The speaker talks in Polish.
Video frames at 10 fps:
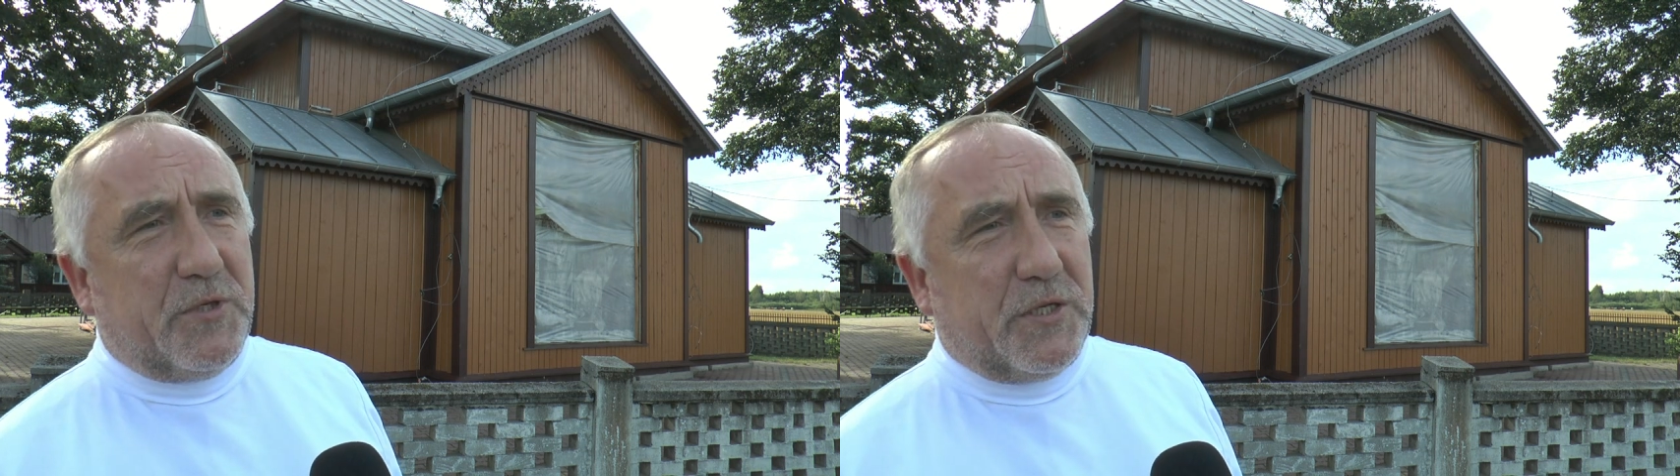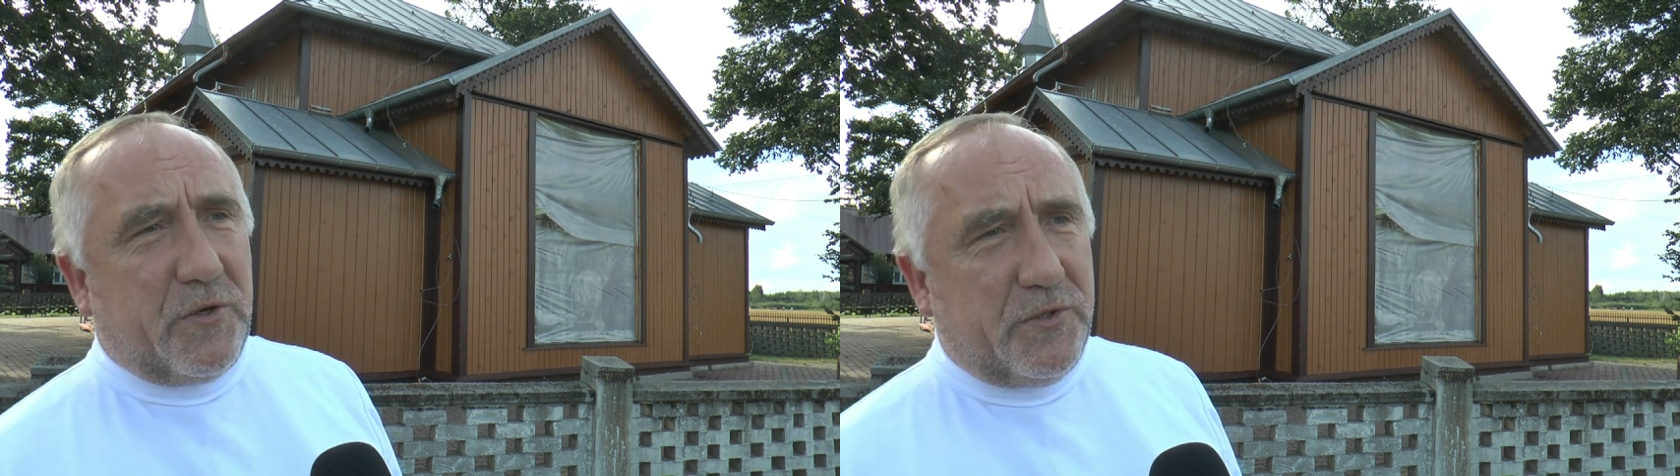
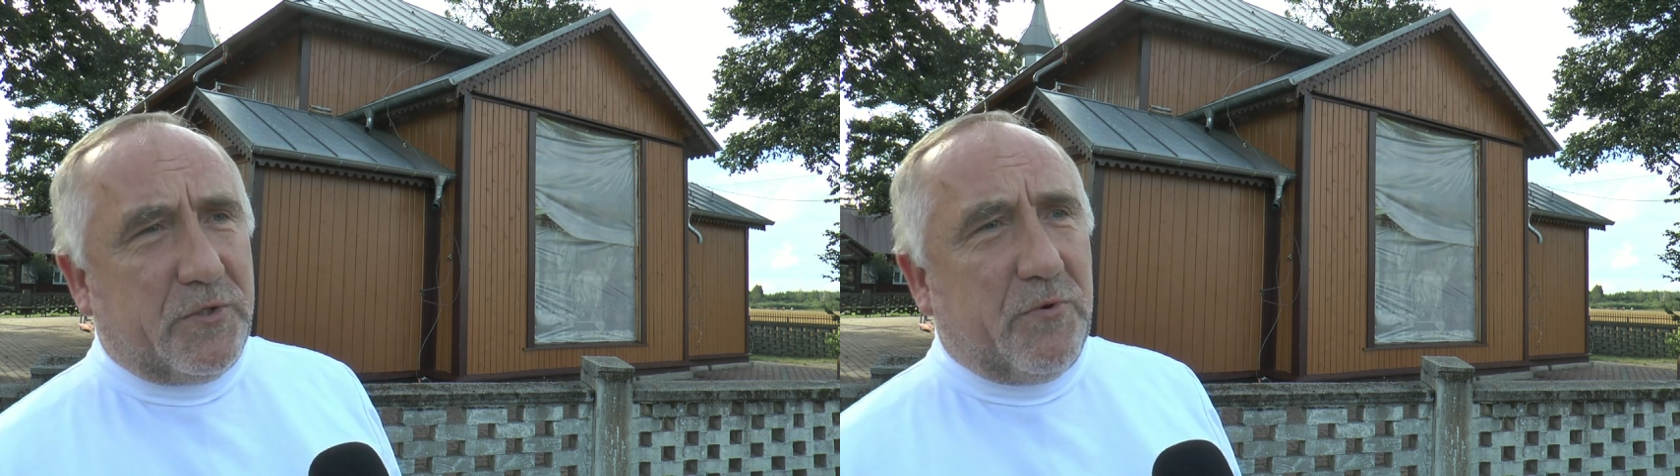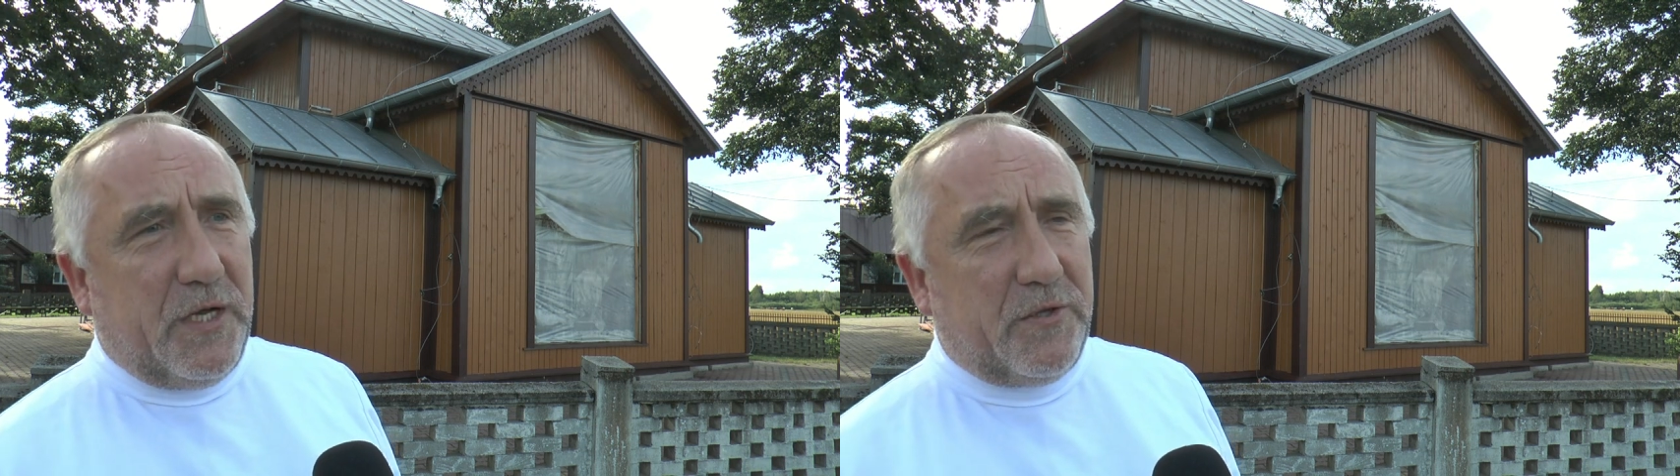przez
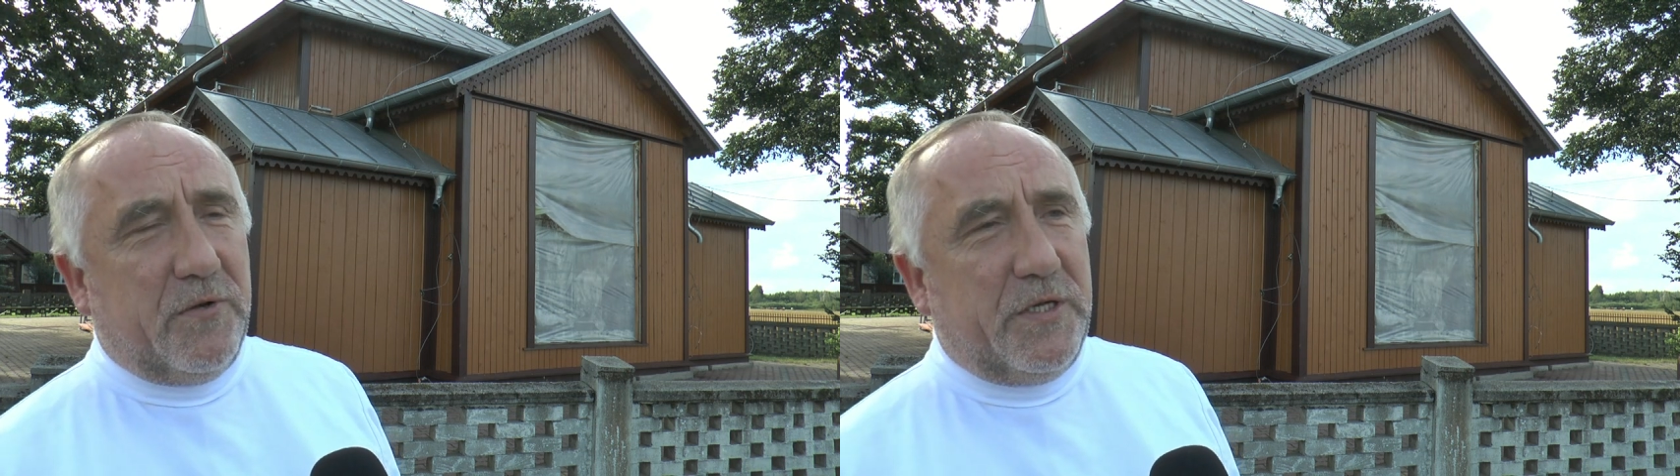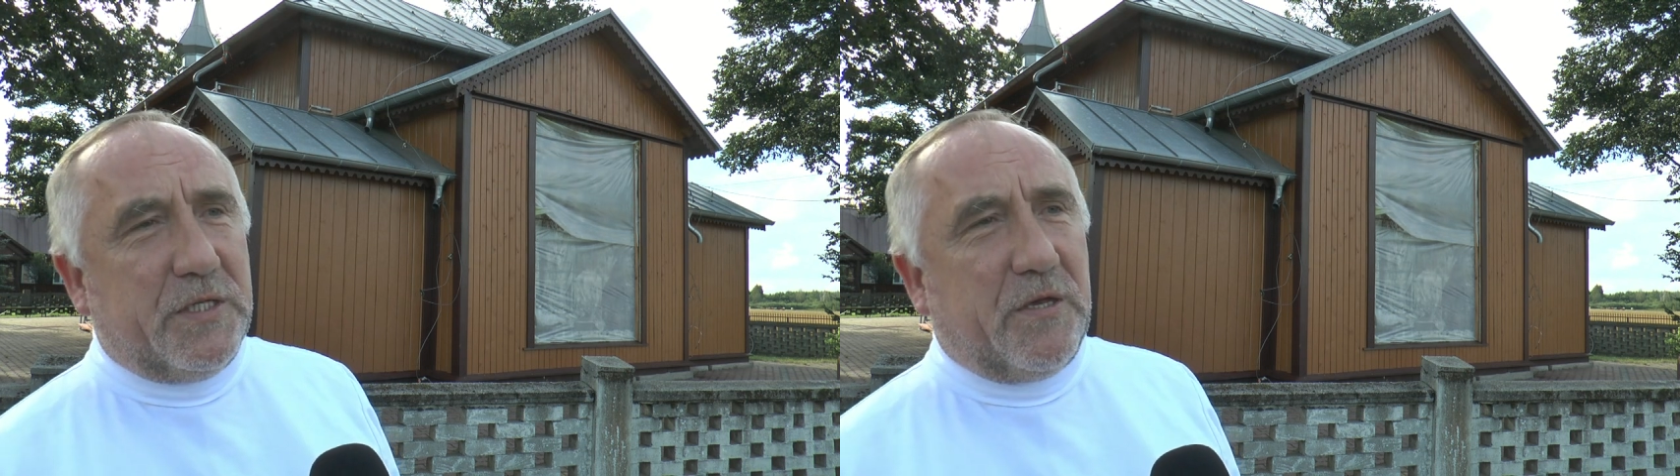Kościół
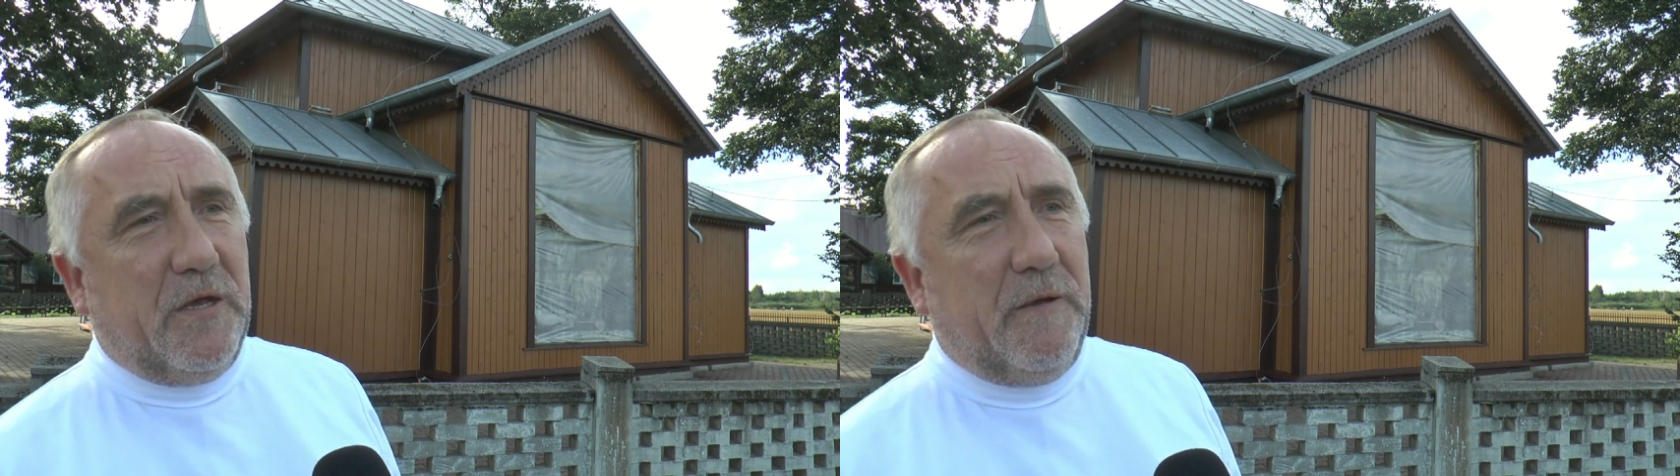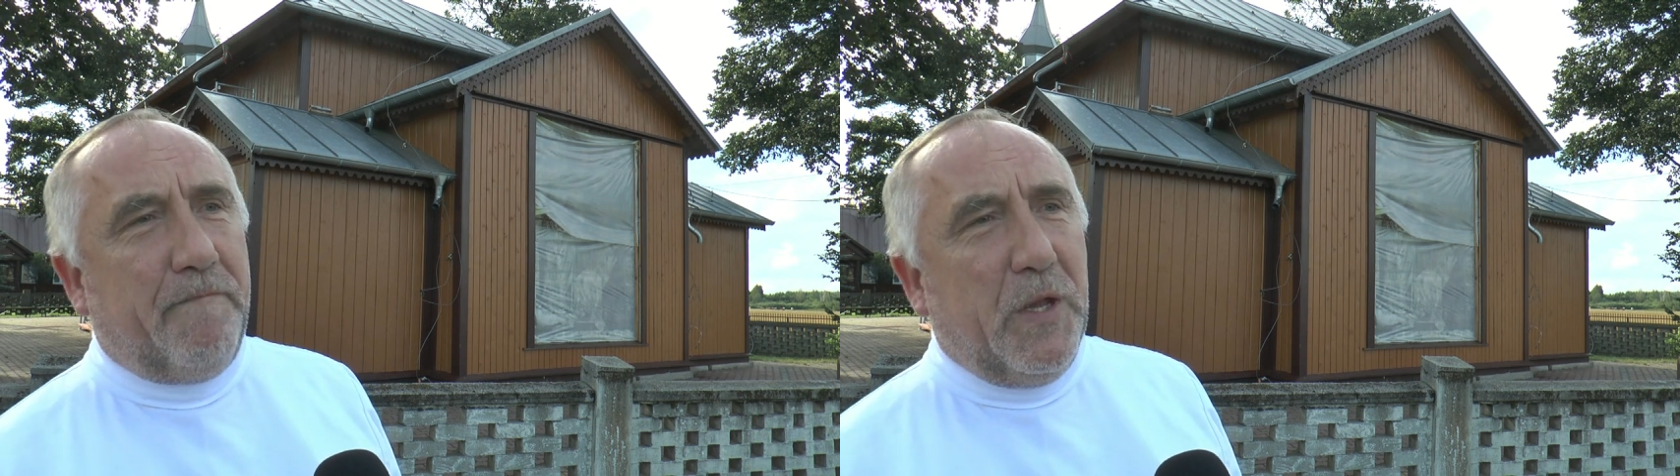katolicki,